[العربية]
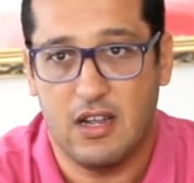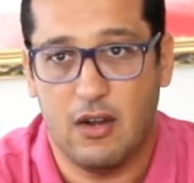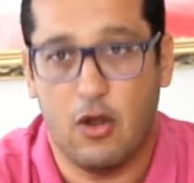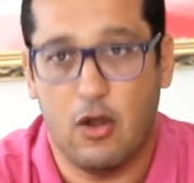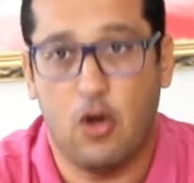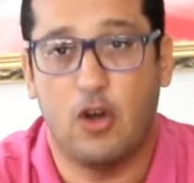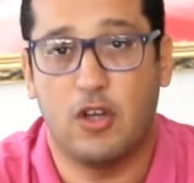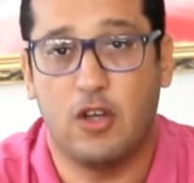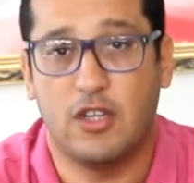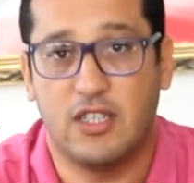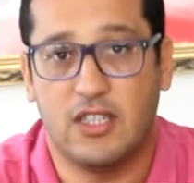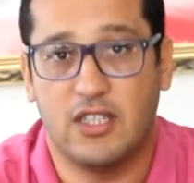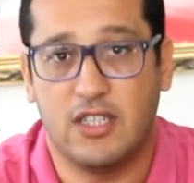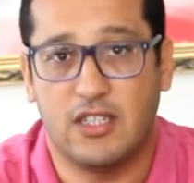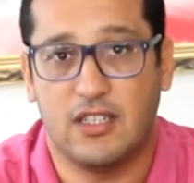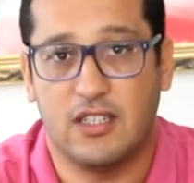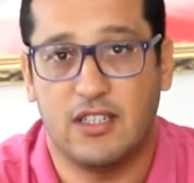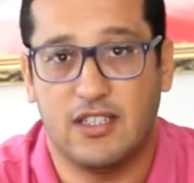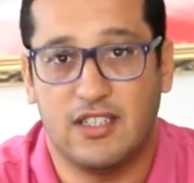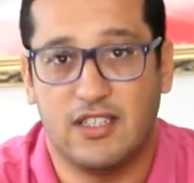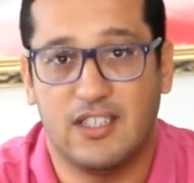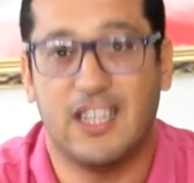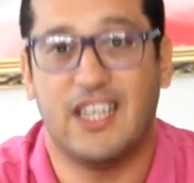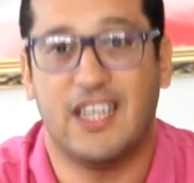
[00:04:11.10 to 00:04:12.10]
الاخت
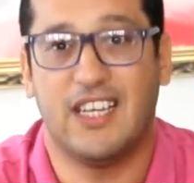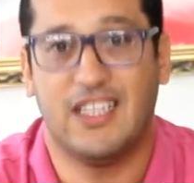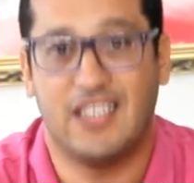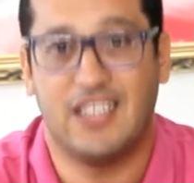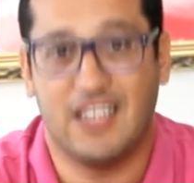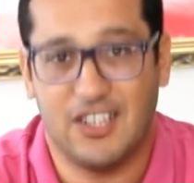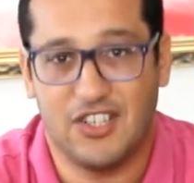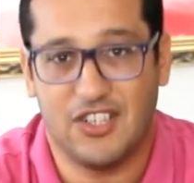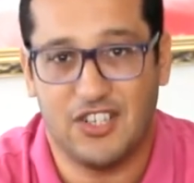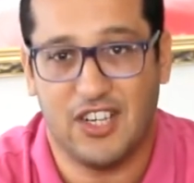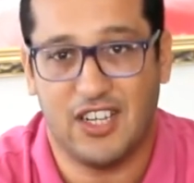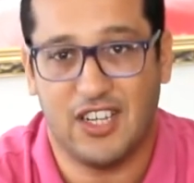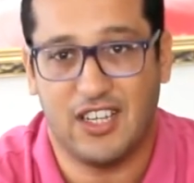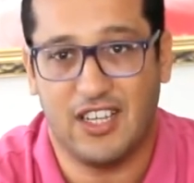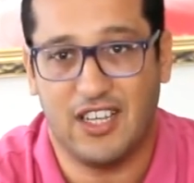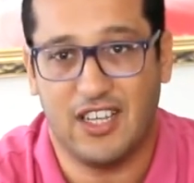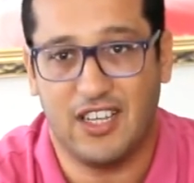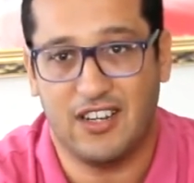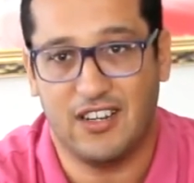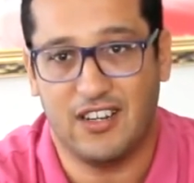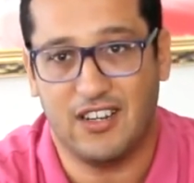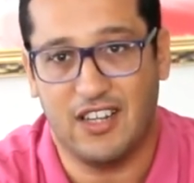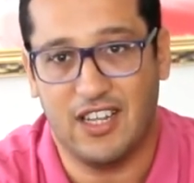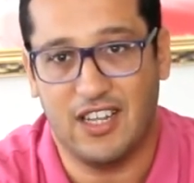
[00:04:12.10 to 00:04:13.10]
سعيده
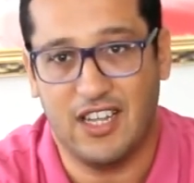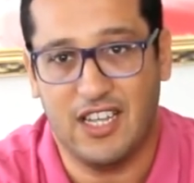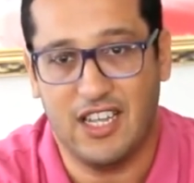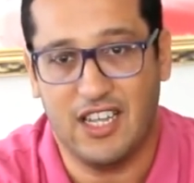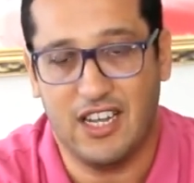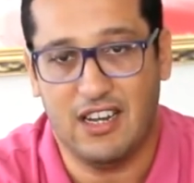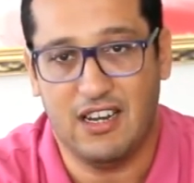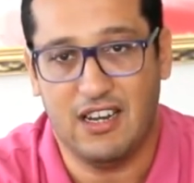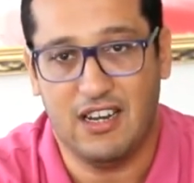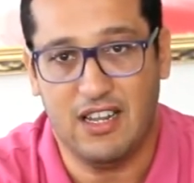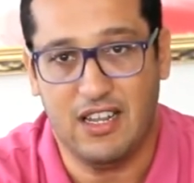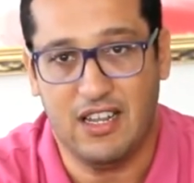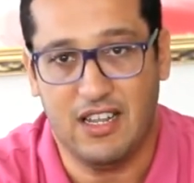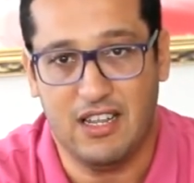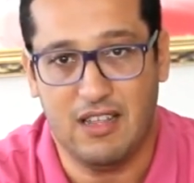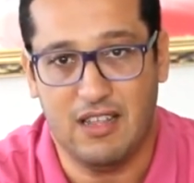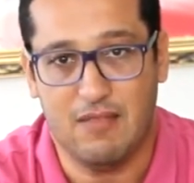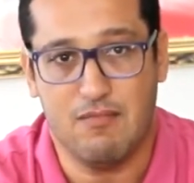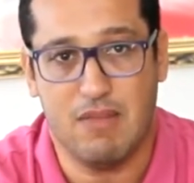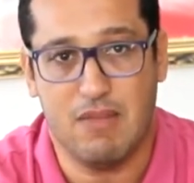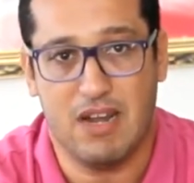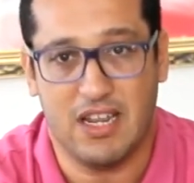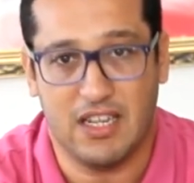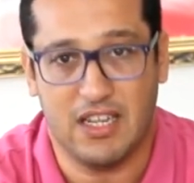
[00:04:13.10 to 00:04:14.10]
شاكر هي اللي
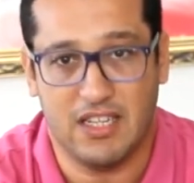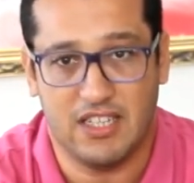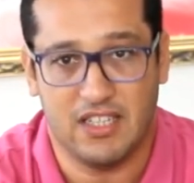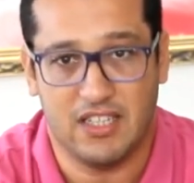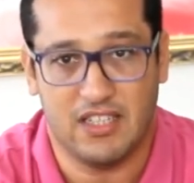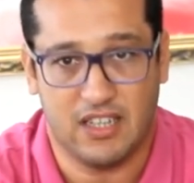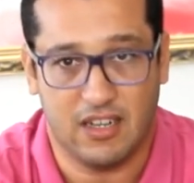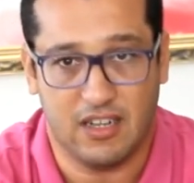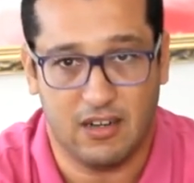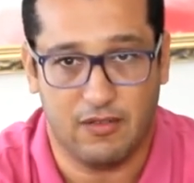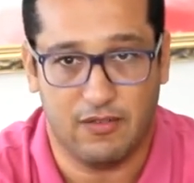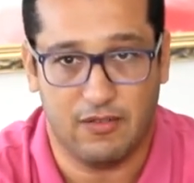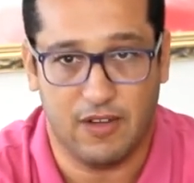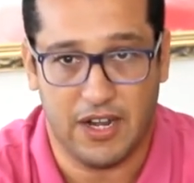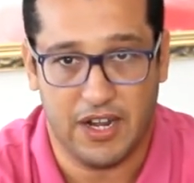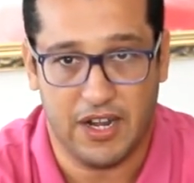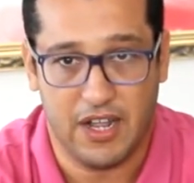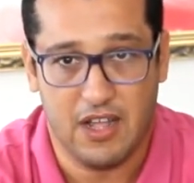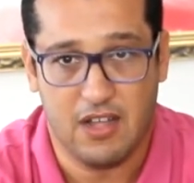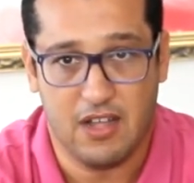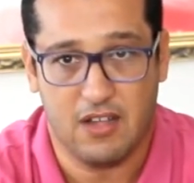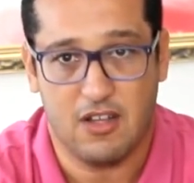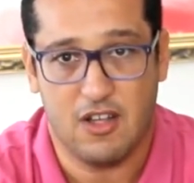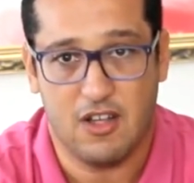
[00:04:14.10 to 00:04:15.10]
ملأت ذاك
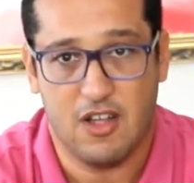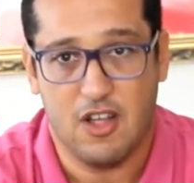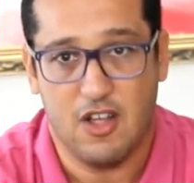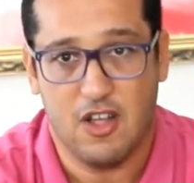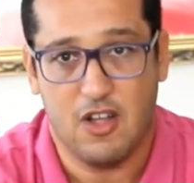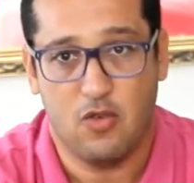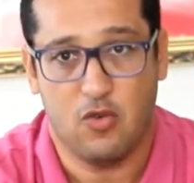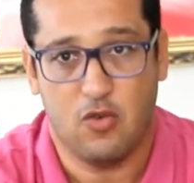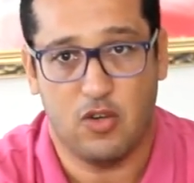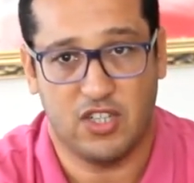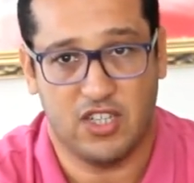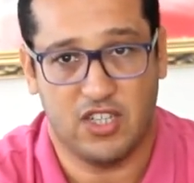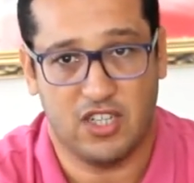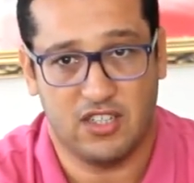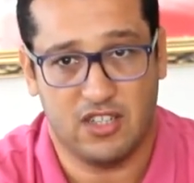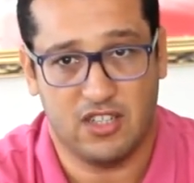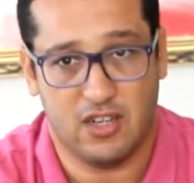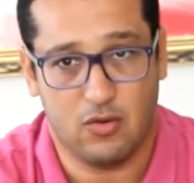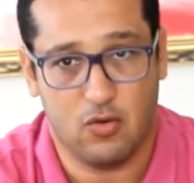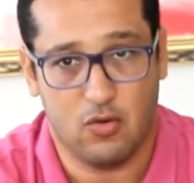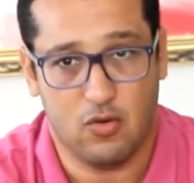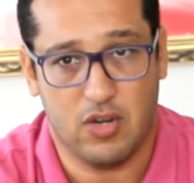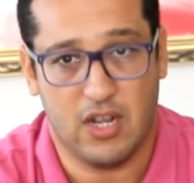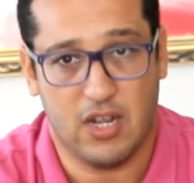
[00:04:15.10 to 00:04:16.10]
الفراغ
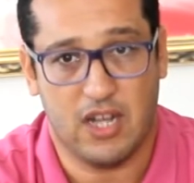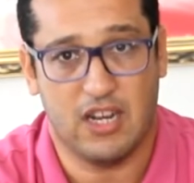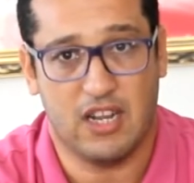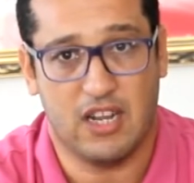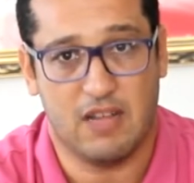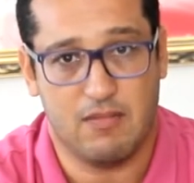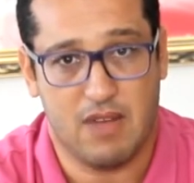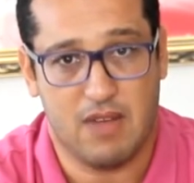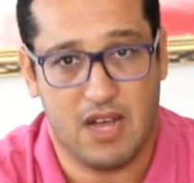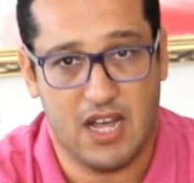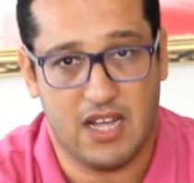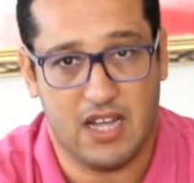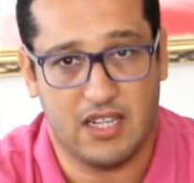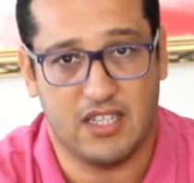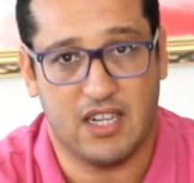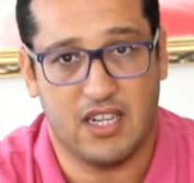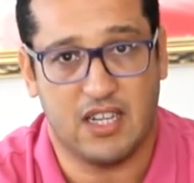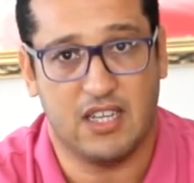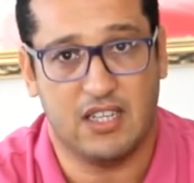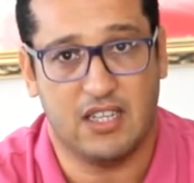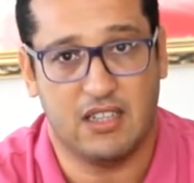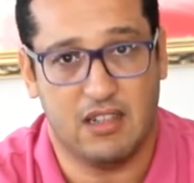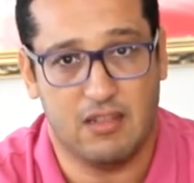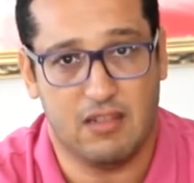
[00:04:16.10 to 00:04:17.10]
وستكون على ما
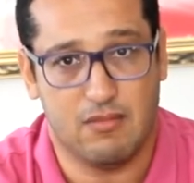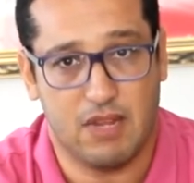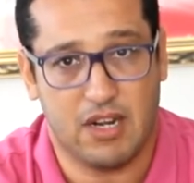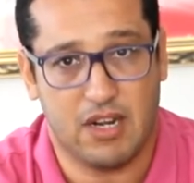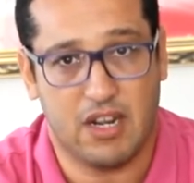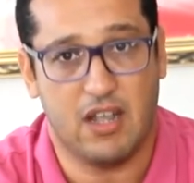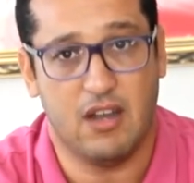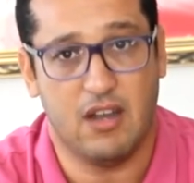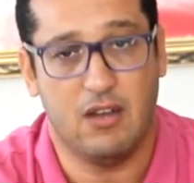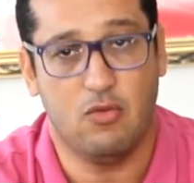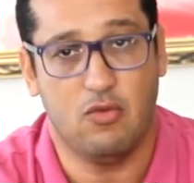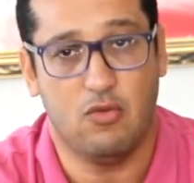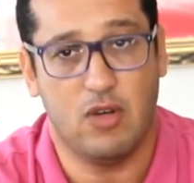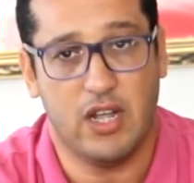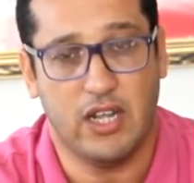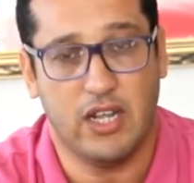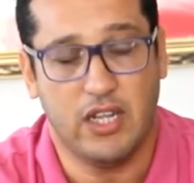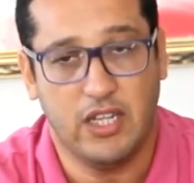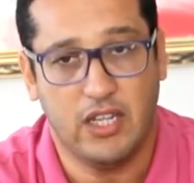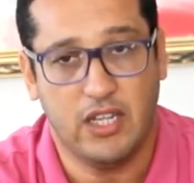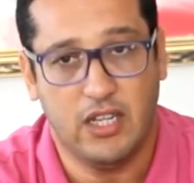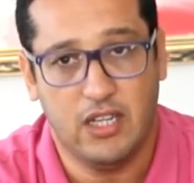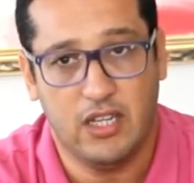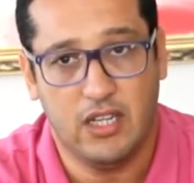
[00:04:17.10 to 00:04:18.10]
اعتقد المراه
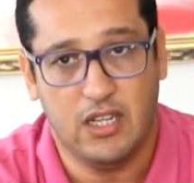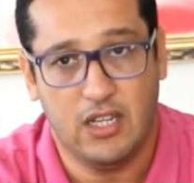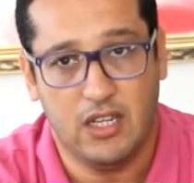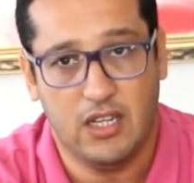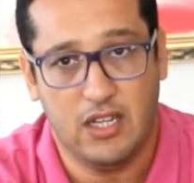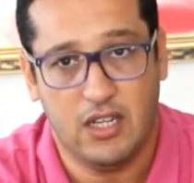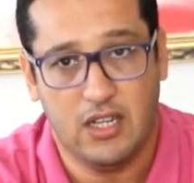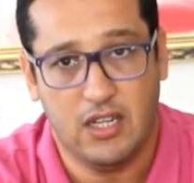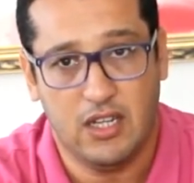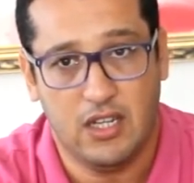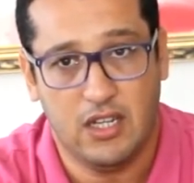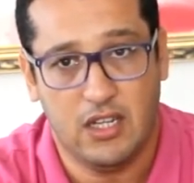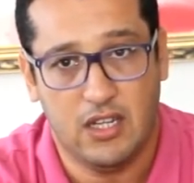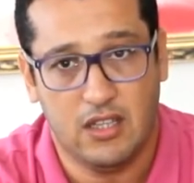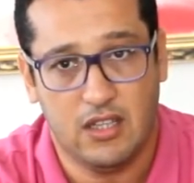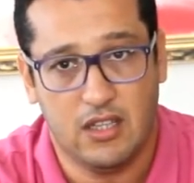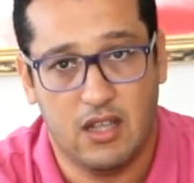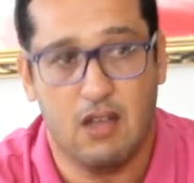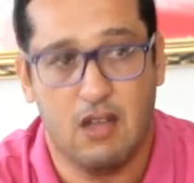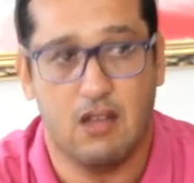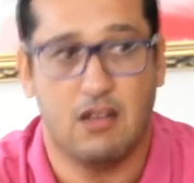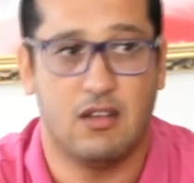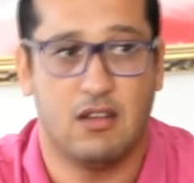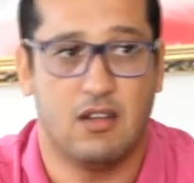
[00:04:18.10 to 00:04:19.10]

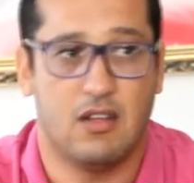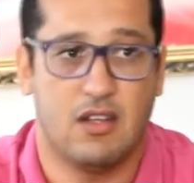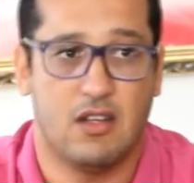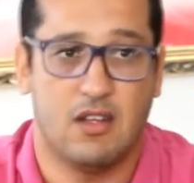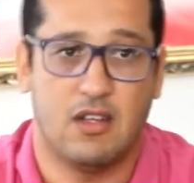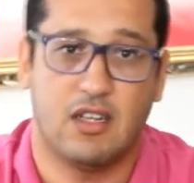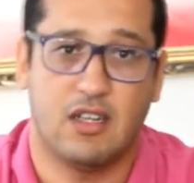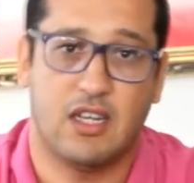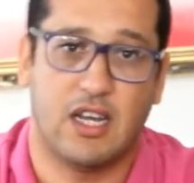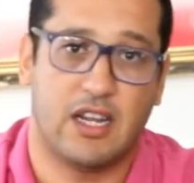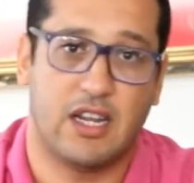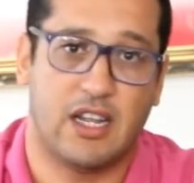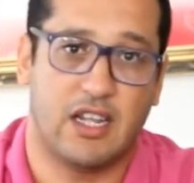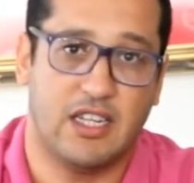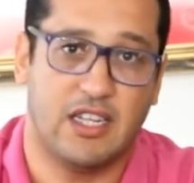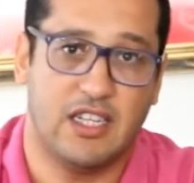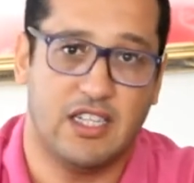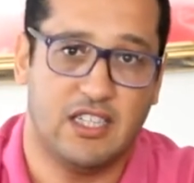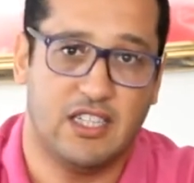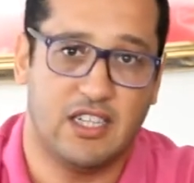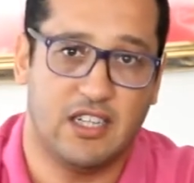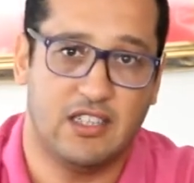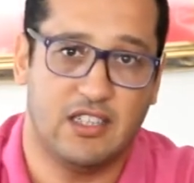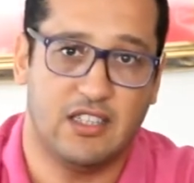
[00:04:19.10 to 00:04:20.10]
الوحيده
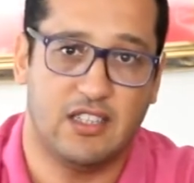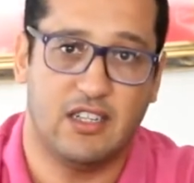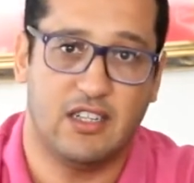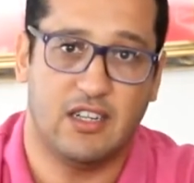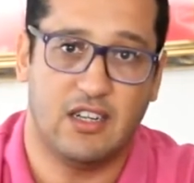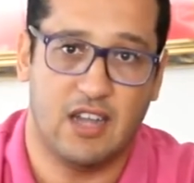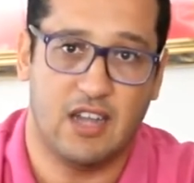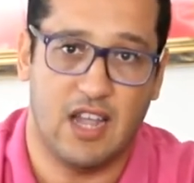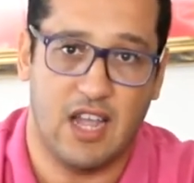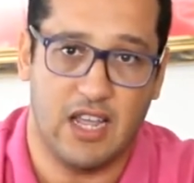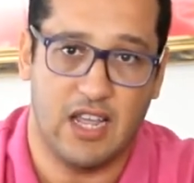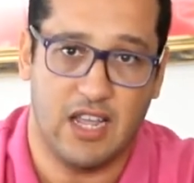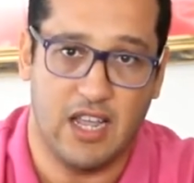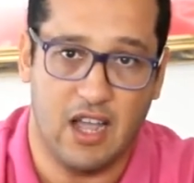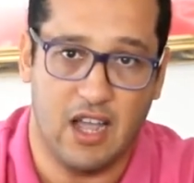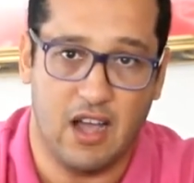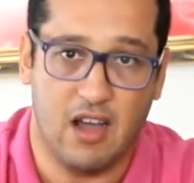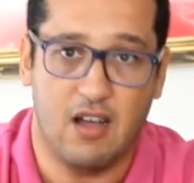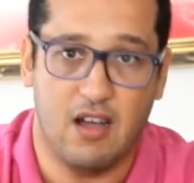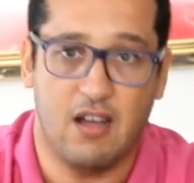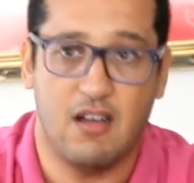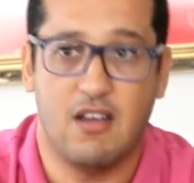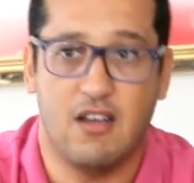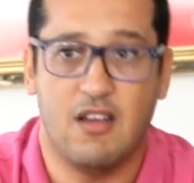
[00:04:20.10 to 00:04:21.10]
كرئيسه
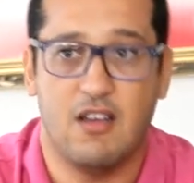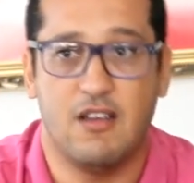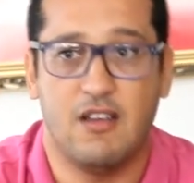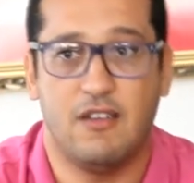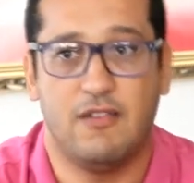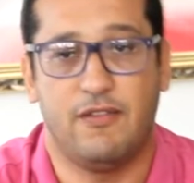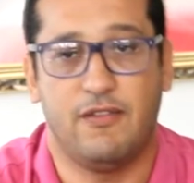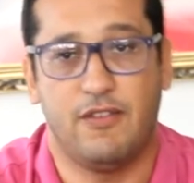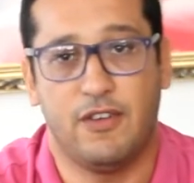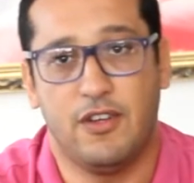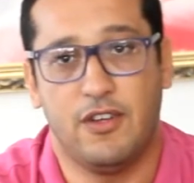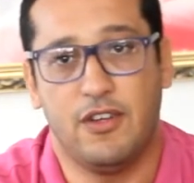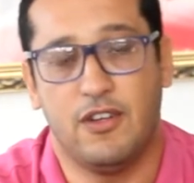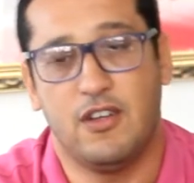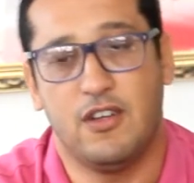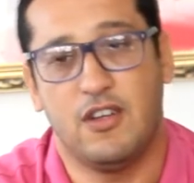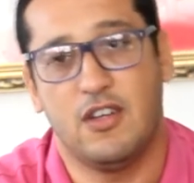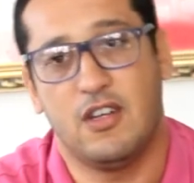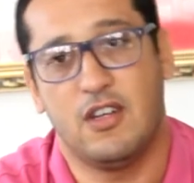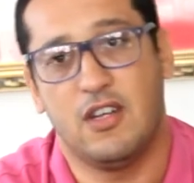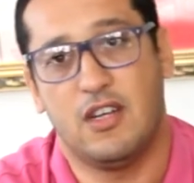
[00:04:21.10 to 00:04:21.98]
لائحه في